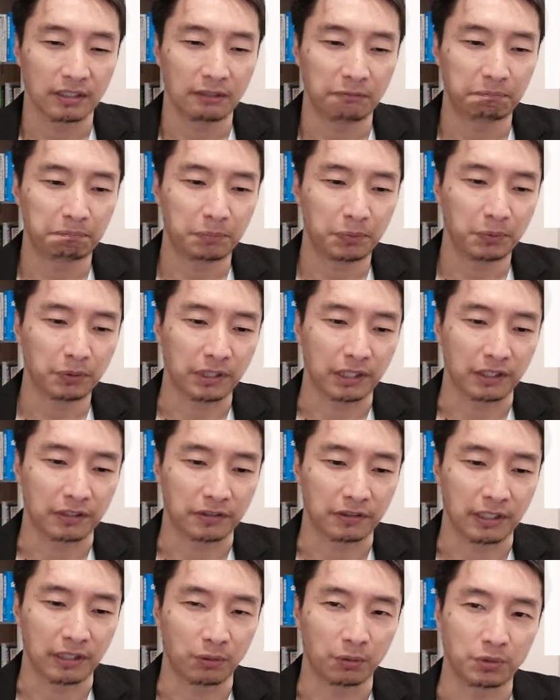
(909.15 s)
一方でで
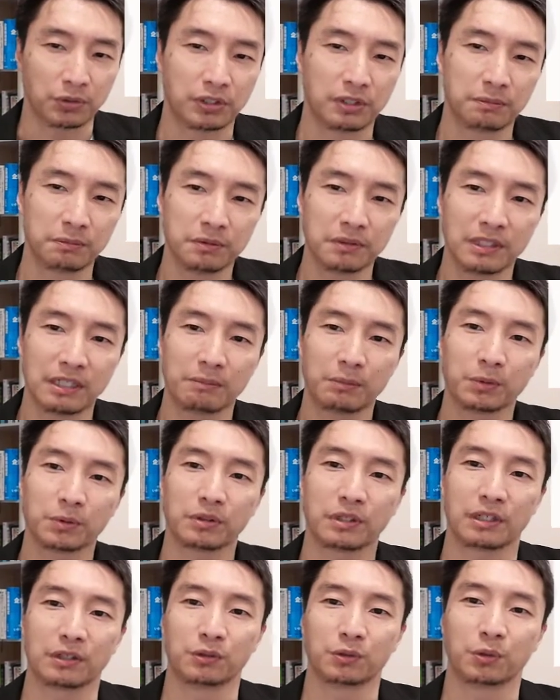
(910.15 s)
すね、こう自分が持っ
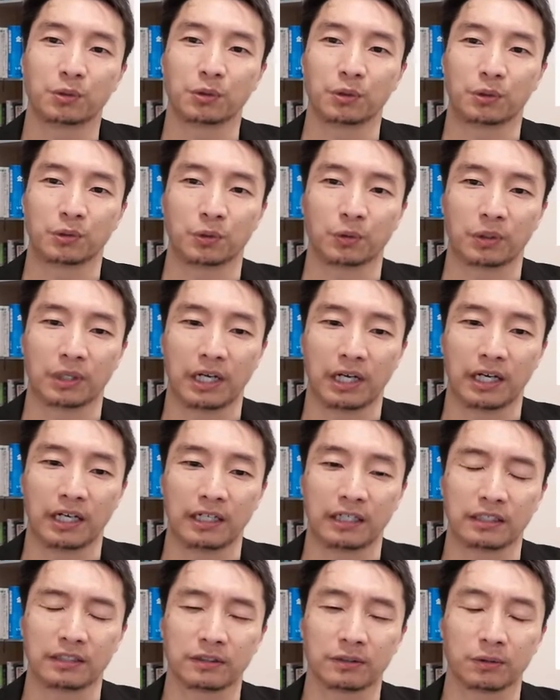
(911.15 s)
てる能力と
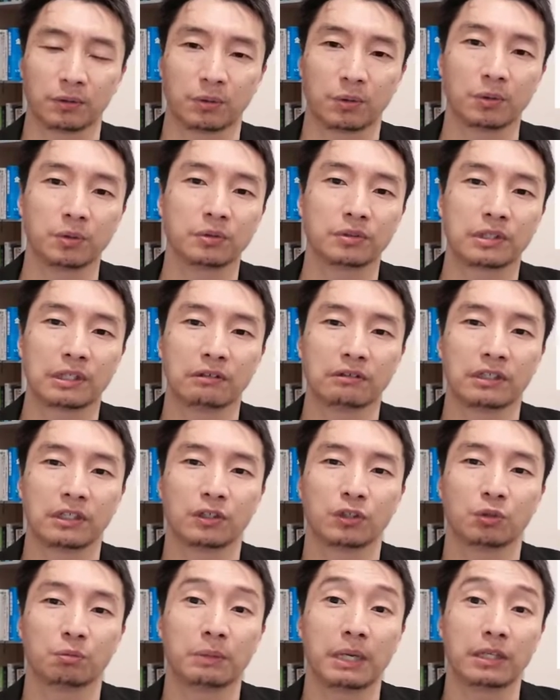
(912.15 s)
か、その
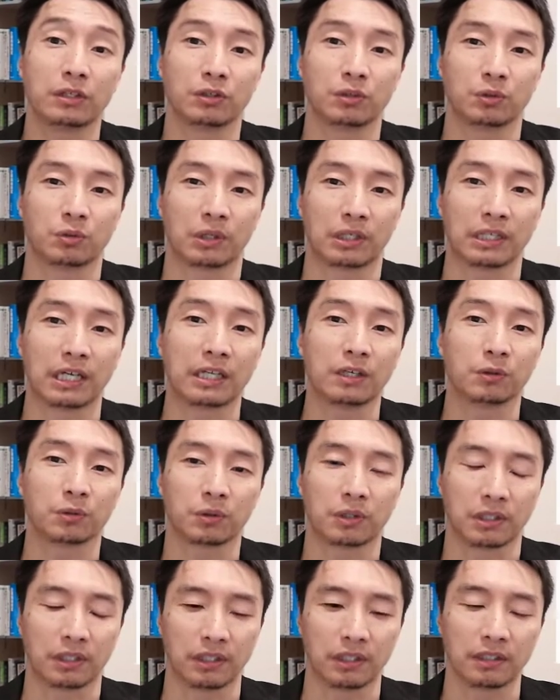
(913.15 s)
コンサルティングのメニューとか内容
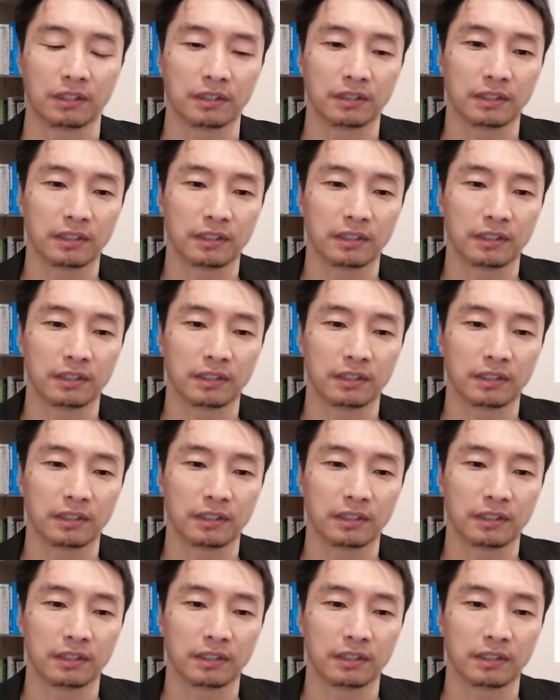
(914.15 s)
とかね、